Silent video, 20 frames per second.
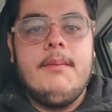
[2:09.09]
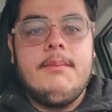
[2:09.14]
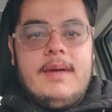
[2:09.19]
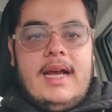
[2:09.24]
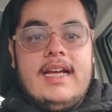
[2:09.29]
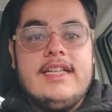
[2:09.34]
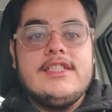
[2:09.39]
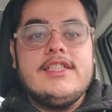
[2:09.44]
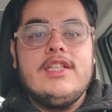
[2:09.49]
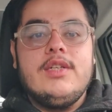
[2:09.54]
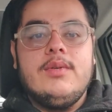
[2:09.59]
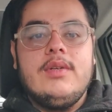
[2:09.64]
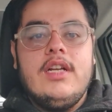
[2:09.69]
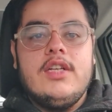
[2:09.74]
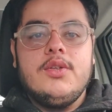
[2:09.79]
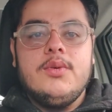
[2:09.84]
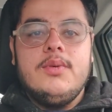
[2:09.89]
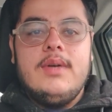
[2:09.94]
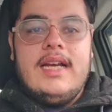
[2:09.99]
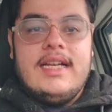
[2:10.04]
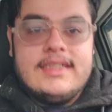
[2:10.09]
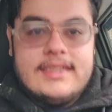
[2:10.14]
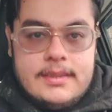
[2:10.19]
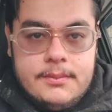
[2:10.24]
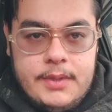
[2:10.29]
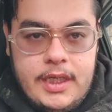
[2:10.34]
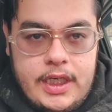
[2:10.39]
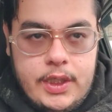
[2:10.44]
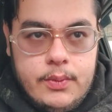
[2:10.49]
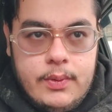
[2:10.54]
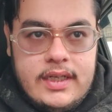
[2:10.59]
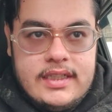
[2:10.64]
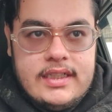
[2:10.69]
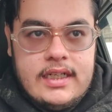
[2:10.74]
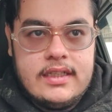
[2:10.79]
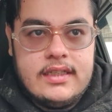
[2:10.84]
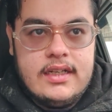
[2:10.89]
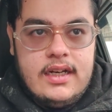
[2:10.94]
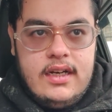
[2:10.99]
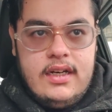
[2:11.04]
आप ऐसे हो ना तो ऐसे भी नहीं हुआ
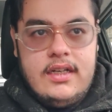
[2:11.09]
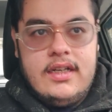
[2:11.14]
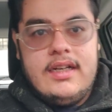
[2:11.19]
जाता